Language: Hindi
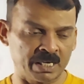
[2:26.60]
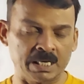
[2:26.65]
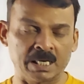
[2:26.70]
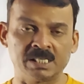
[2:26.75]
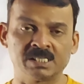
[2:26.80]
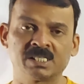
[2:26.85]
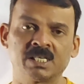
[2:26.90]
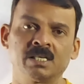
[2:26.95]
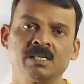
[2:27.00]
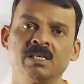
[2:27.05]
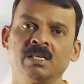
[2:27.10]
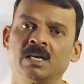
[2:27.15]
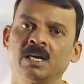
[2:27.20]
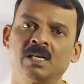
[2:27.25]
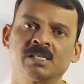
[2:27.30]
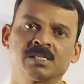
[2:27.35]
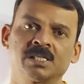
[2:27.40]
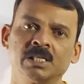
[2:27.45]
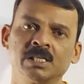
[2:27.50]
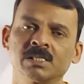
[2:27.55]
फाइनल आंसर की
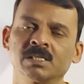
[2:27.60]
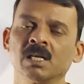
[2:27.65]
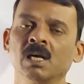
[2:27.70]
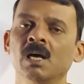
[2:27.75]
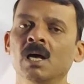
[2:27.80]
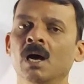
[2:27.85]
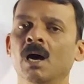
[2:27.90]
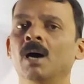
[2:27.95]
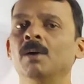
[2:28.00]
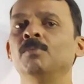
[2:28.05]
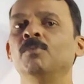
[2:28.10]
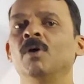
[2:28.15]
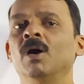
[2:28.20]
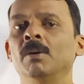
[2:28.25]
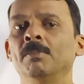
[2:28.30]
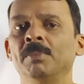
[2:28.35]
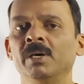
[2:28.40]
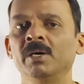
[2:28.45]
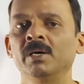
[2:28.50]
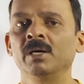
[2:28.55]
क्लास सिक्स अब
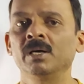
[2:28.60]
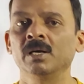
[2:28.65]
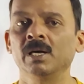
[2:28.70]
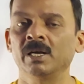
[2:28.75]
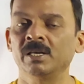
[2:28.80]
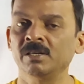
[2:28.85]
वहाँ पर